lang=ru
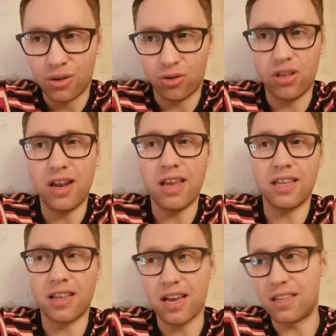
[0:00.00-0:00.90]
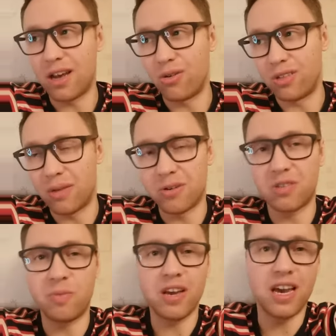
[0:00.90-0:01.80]
Что Делягин, когда он там
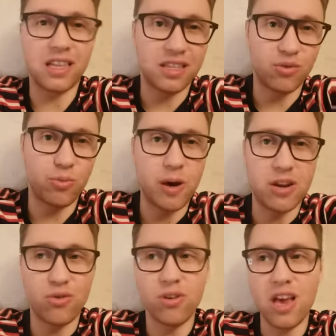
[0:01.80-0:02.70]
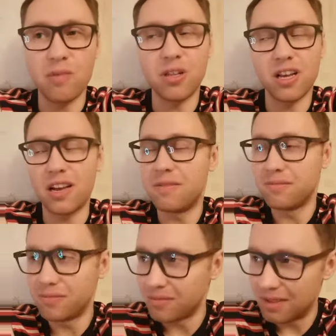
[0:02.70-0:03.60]
распекает эту партию яблоко,